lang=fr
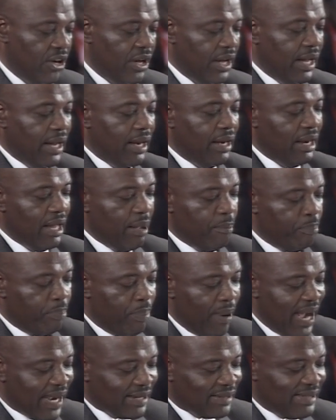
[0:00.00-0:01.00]

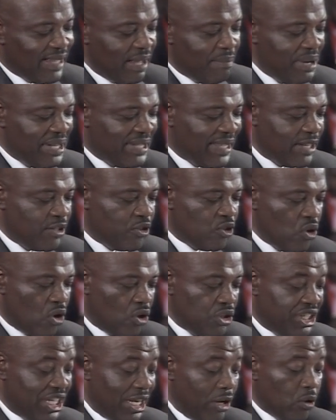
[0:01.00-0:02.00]
L'impact des mutations
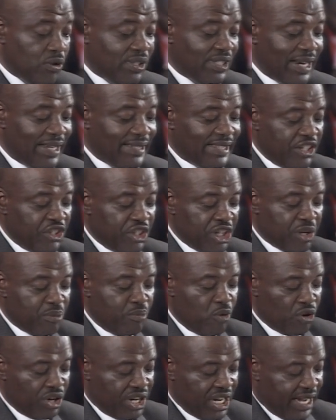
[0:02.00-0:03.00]
géostratégiques
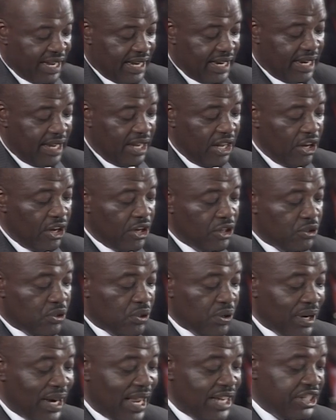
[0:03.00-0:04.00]
mondiales
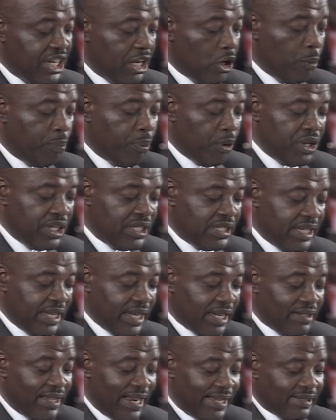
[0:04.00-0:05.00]
sur la géopolitique
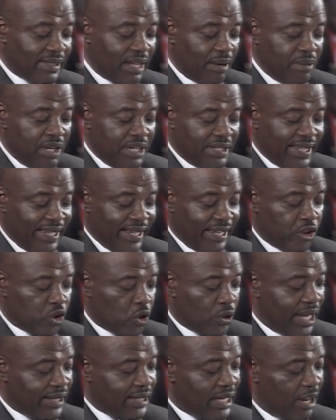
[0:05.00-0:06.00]
de la stabilité
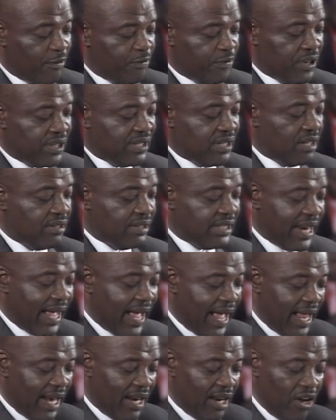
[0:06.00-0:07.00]
régionale de l'Afrique
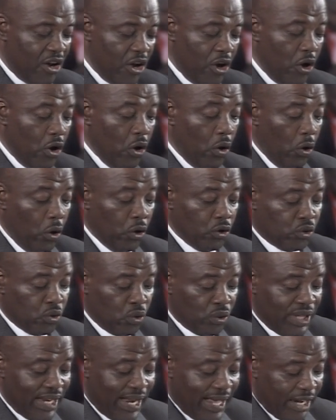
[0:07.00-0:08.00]
centrale autour
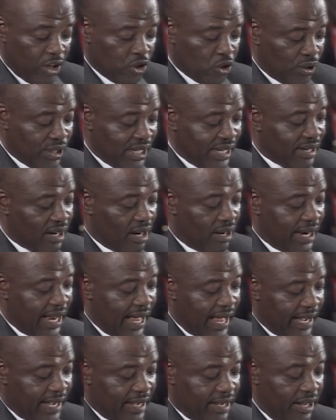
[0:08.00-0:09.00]
de la région des Grands
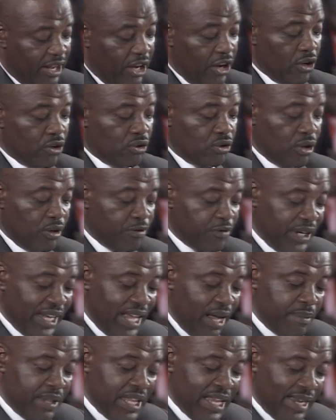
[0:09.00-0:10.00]
Lacs devrait
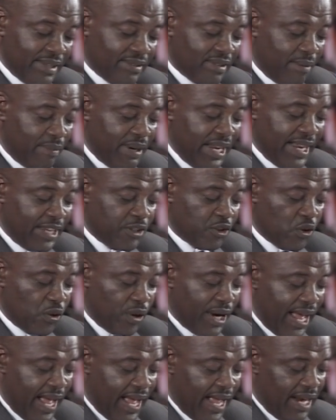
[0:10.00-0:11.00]
amener l'Assemblée
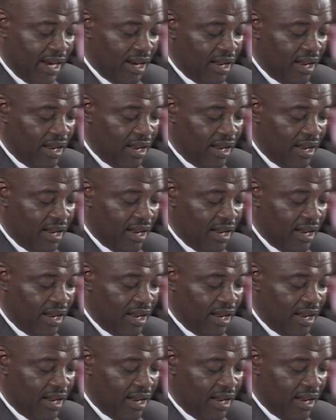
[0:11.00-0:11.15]
nationale